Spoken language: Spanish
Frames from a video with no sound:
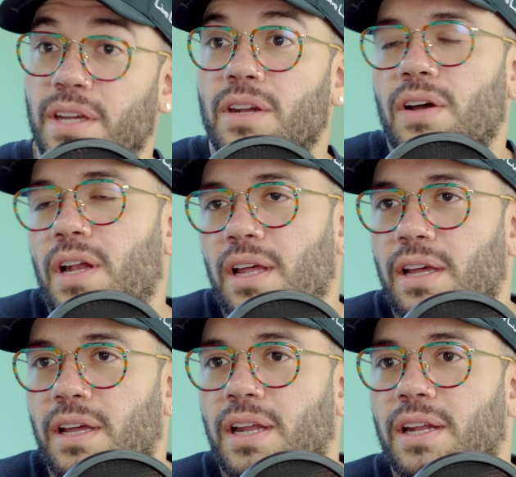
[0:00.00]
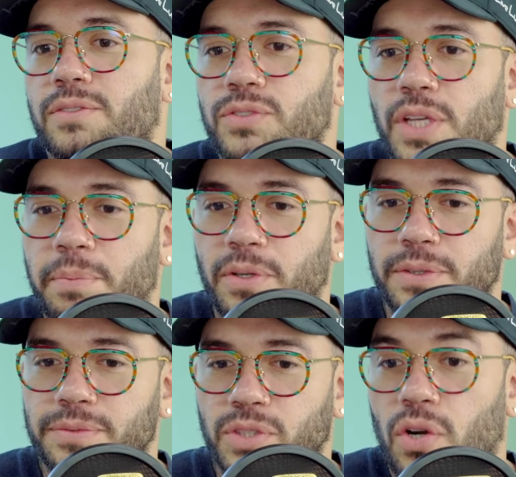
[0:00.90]
Sí, no, él es, un
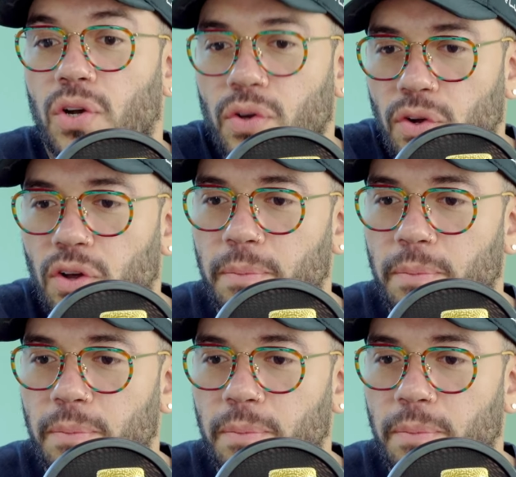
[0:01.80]
tipo, yo no lo conozco